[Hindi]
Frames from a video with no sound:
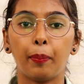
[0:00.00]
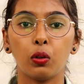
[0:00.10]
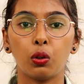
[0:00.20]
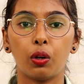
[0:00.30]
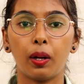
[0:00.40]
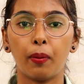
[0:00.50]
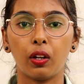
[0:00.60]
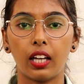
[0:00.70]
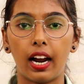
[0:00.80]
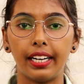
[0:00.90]
आपको थोड़ा
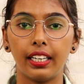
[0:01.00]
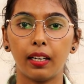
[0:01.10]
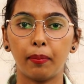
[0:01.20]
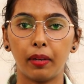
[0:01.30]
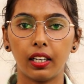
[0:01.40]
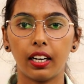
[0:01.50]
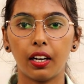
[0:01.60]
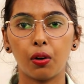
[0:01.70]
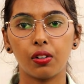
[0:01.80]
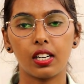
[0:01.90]
बहुत आइडिया मिल
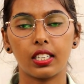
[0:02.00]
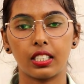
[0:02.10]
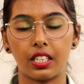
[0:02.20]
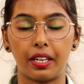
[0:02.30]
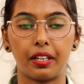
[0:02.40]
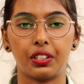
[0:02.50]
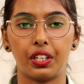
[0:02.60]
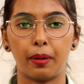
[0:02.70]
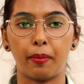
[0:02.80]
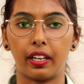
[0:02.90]
गया होगा कि
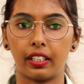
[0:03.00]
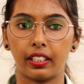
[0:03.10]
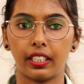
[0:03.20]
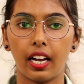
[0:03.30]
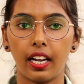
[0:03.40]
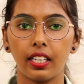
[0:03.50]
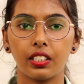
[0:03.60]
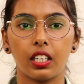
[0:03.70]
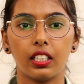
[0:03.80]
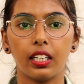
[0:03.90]
शेयर मार्केट क्या
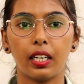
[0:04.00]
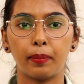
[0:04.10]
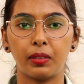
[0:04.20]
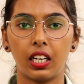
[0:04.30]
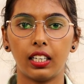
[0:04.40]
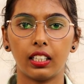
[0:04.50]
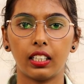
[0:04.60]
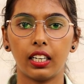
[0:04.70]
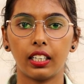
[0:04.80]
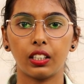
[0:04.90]
है चलिए अब जान
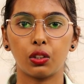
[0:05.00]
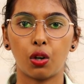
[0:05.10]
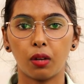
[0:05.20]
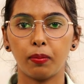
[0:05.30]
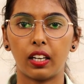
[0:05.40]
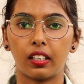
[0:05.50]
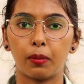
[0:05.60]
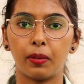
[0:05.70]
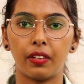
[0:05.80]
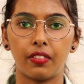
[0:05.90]
लेते हैं कि स्टॉक
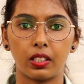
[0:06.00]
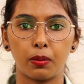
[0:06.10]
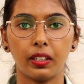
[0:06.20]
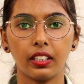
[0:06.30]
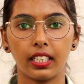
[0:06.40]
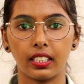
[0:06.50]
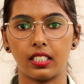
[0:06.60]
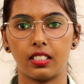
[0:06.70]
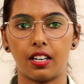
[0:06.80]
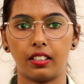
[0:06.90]
मार्केट में इन्वेस्टमेंट
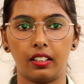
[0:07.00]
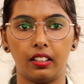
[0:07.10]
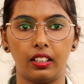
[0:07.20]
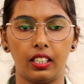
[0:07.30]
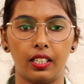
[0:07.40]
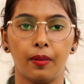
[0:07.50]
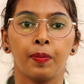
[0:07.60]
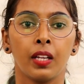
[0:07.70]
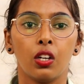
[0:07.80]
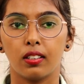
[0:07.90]
कैसे स्टार्ट करनी है
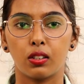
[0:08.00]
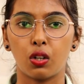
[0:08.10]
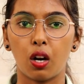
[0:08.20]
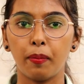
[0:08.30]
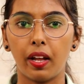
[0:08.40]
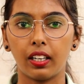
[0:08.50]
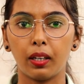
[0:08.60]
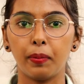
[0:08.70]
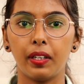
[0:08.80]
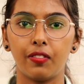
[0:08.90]
स्टॉक
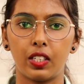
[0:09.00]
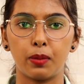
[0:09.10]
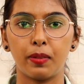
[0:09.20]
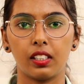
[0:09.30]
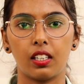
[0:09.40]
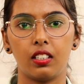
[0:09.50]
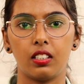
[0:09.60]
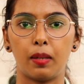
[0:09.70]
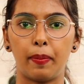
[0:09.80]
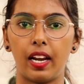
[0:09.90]
मार्केट में इन्वेस्टमेंट
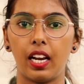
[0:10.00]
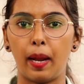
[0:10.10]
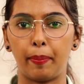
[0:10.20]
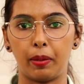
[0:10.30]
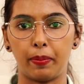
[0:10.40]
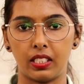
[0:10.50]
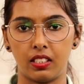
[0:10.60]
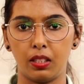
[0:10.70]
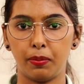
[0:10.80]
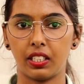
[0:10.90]
करने से पहले आपके
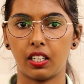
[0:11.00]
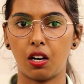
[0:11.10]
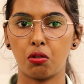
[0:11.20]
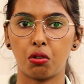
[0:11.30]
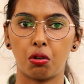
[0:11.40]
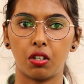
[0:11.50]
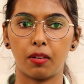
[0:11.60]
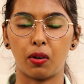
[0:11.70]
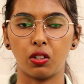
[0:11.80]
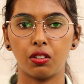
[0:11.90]
पास डीमेट अकाउंट
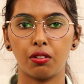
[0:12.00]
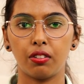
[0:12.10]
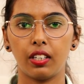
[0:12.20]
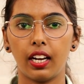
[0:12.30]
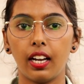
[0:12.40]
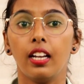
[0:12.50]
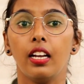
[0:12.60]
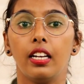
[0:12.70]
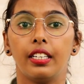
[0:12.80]
होना बहुत ज़रूरी है